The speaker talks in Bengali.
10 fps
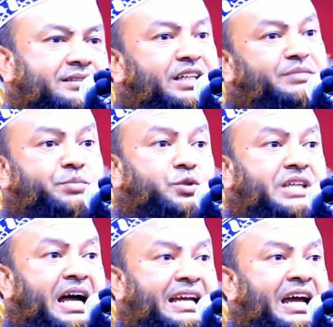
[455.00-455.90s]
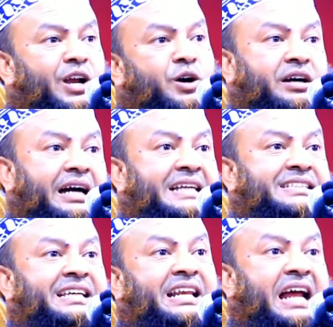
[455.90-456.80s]
তাহলে বোঝা গেল
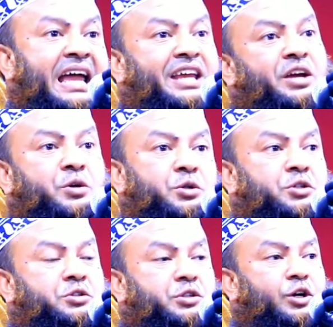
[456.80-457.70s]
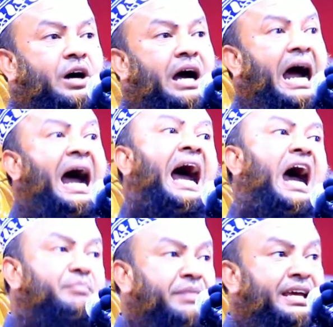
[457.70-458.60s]
কাজীর রায়ের গুরুত্ব
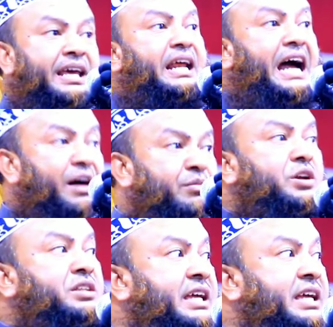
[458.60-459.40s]
আমেরের আমর